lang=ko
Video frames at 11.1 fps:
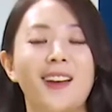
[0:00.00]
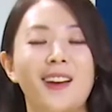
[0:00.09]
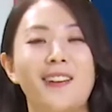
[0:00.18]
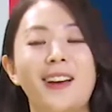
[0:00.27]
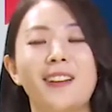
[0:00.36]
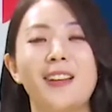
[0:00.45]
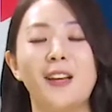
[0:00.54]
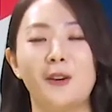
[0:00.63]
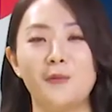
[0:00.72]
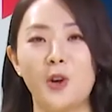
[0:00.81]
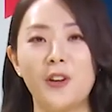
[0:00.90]
Alright,
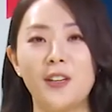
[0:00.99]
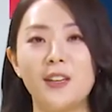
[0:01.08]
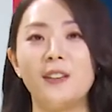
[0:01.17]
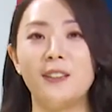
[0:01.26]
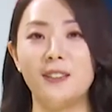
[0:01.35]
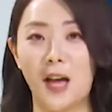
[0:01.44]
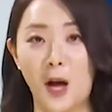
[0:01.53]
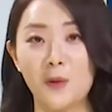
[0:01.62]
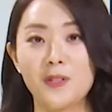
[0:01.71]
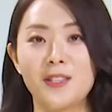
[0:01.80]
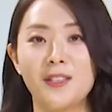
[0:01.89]
그럼 저희는
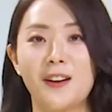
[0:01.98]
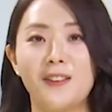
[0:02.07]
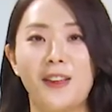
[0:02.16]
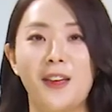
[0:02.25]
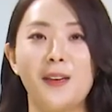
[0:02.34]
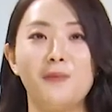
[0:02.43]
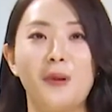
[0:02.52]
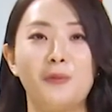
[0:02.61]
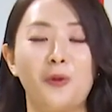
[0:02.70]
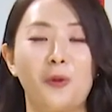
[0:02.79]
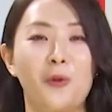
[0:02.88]
다음 시간에
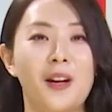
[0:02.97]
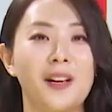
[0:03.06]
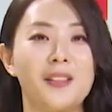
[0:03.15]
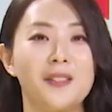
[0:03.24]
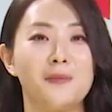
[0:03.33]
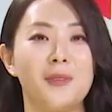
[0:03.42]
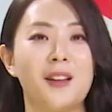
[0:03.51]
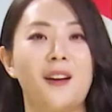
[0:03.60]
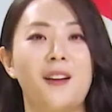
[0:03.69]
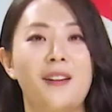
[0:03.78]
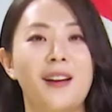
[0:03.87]
뵙도록
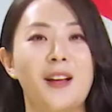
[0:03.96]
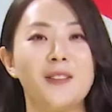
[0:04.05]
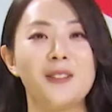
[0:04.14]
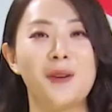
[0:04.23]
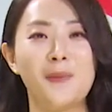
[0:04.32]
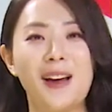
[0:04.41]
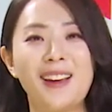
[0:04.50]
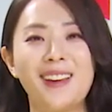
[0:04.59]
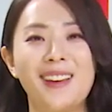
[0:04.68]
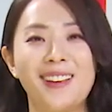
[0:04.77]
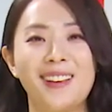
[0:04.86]
하겠습니다. Alright, I'll see you. Bye bye.